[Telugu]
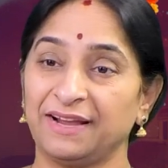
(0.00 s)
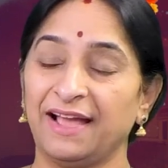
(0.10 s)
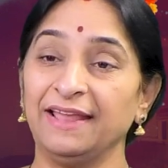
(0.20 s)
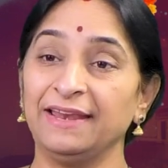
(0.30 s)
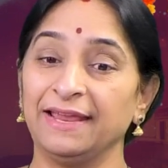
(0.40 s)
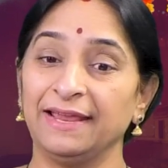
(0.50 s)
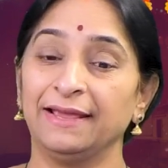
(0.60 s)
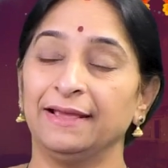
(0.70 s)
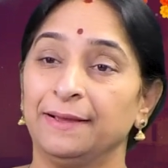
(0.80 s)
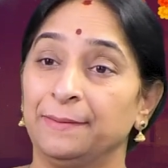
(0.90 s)
కానీ
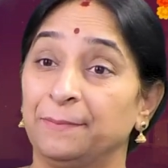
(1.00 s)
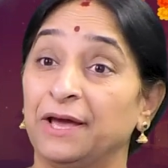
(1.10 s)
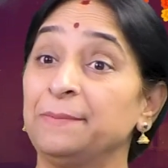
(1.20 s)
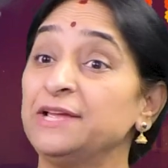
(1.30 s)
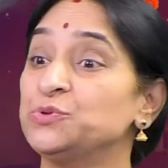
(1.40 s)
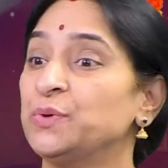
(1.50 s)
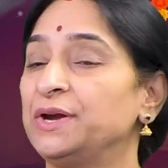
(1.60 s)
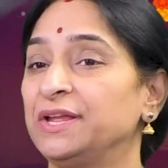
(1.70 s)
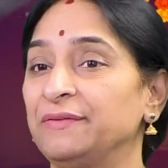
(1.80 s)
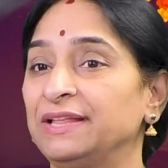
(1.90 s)

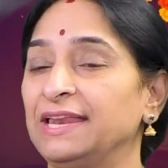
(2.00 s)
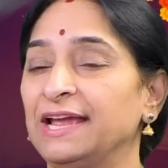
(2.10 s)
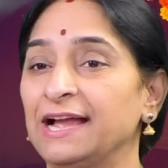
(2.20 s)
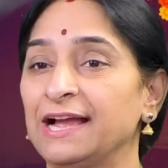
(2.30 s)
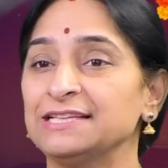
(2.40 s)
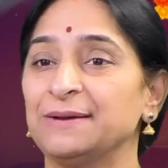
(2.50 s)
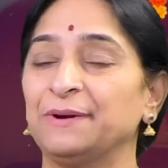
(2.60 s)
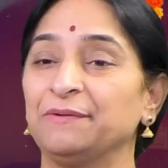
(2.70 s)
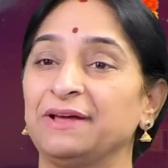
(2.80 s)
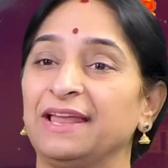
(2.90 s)
పరమేశ్వరుడికి వ్యతిరేకంగా
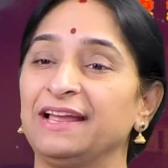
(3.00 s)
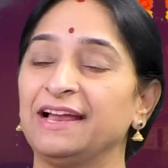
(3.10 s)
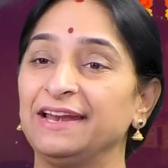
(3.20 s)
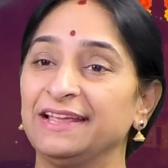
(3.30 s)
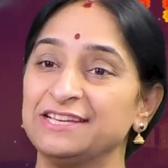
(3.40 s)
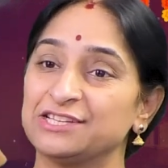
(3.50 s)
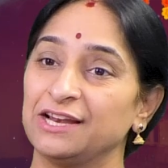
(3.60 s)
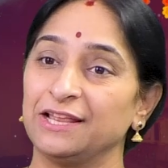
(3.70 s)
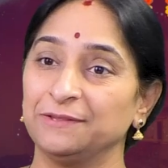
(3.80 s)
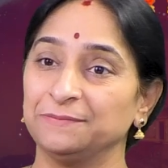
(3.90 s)
చెప్పడం గరిక గడ్డికి
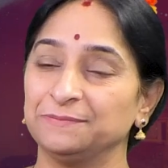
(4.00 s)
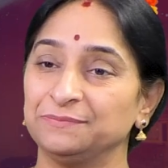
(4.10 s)
ఇష్టం లేదు